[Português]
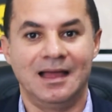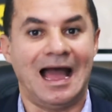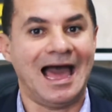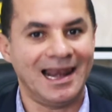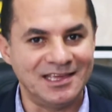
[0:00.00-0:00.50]

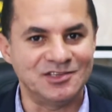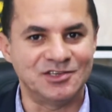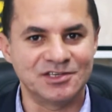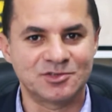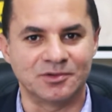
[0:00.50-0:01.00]
Além
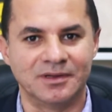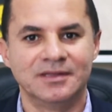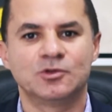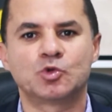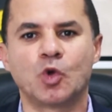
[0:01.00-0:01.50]
disso,
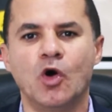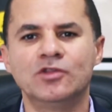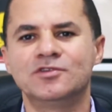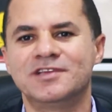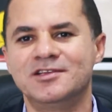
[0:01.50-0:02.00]

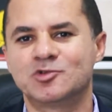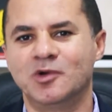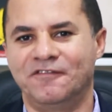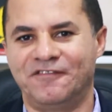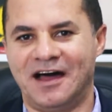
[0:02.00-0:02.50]
todos em
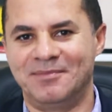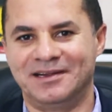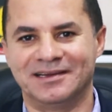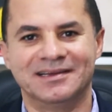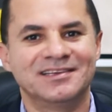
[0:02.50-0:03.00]
sua
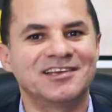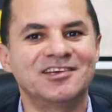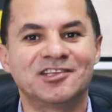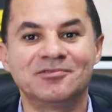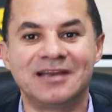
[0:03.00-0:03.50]
fábrica já
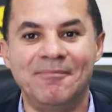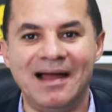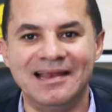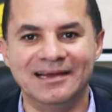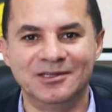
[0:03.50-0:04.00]
estão
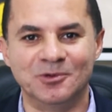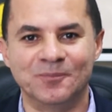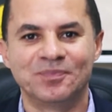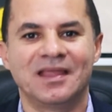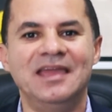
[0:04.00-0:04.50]
trabalhando
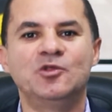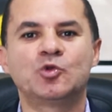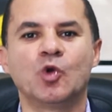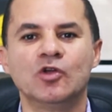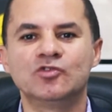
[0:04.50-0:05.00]
em
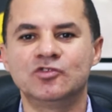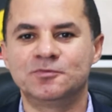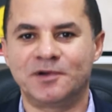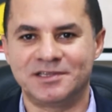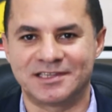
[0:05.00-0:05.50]
todos os
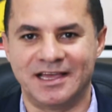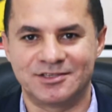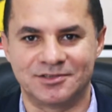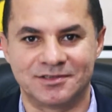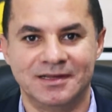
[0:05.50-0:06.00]

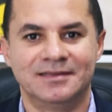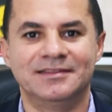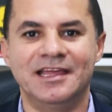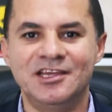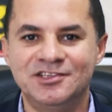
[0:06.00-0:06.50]
processos,
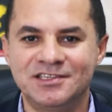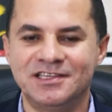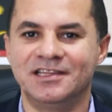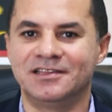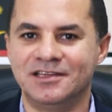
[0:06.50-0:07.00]
desde
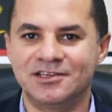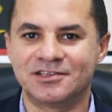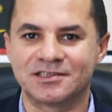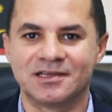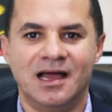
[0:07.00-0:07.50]

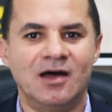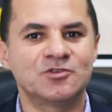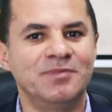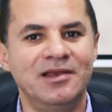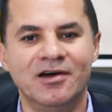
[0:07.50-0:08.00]
cientistas
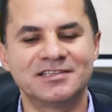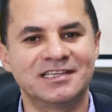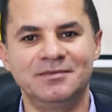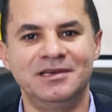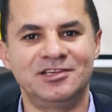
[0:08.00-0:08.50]
aos melhores
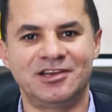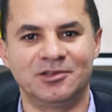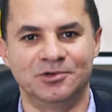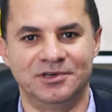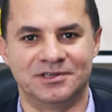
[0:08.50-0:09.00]

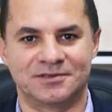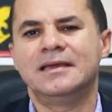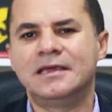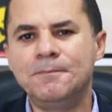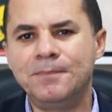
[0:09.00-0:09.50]
administradores,
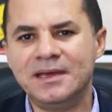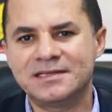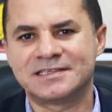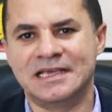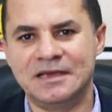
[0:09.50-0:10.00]
que
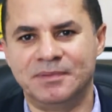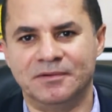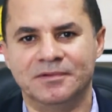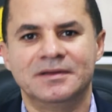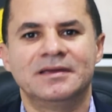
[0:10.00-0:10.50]

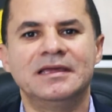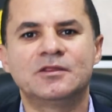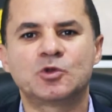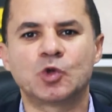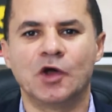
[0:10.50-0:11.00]
percebam que
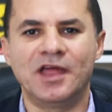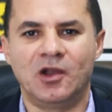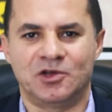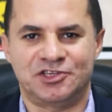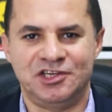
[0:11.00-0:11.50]
toda a
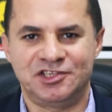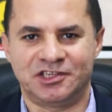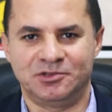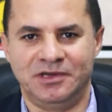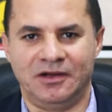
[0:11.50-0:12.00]

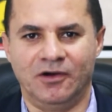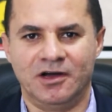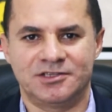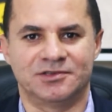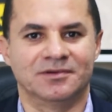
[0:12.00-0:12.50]
logística do
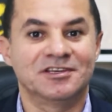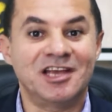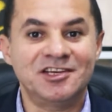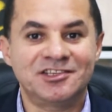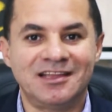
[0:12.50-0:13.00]
negócio
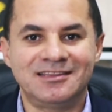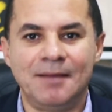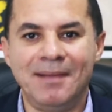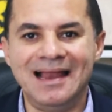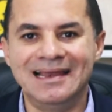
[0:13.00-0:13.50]
já está
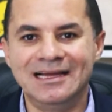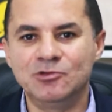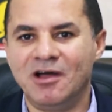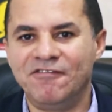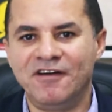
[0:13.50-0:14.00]

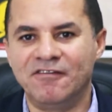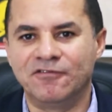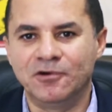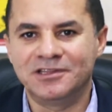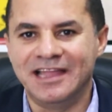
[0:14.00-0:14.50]
trabalhando a
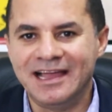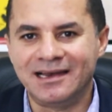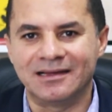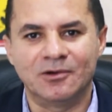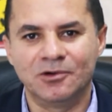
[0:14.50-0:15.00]
favor
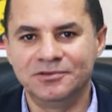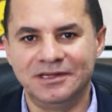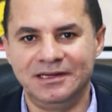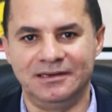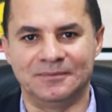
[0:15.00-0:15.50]
dela ou
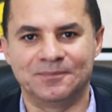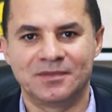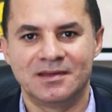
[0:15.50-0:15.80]
dele,